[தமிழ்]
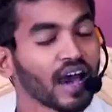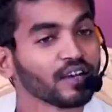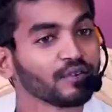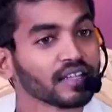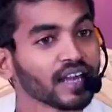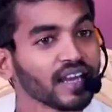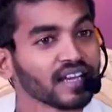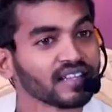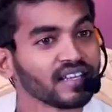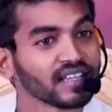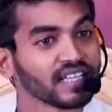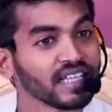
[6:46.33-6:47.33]

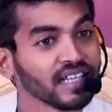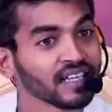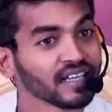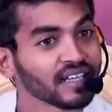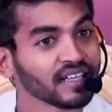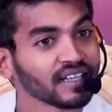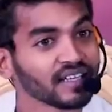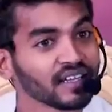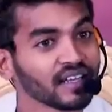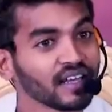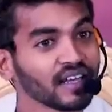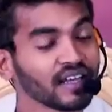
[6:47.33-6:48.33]
அறுபதாயிரத்துலேருந்து
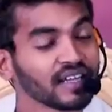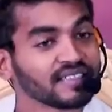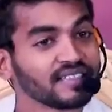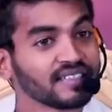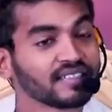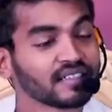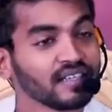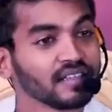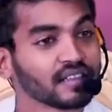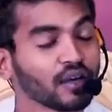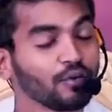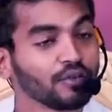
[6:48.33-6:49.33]
சிக்ஸ்டி
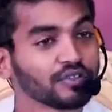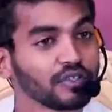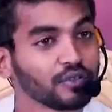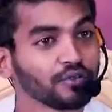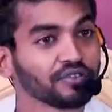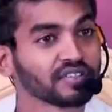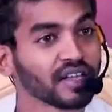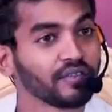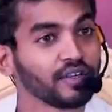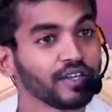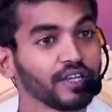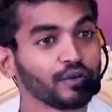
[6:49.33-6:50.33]
தௌசண்ட் டு
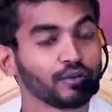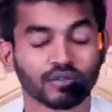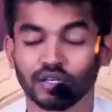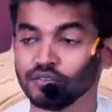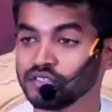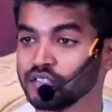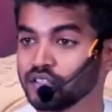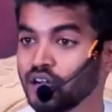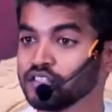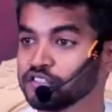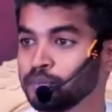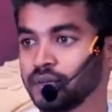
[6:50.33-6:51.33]
செவன்டி டூ தௌசண்ட்
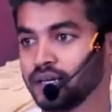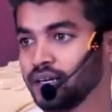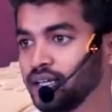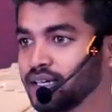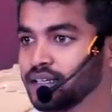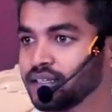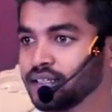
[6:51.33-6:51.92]
தாட்ஸ் பர் டே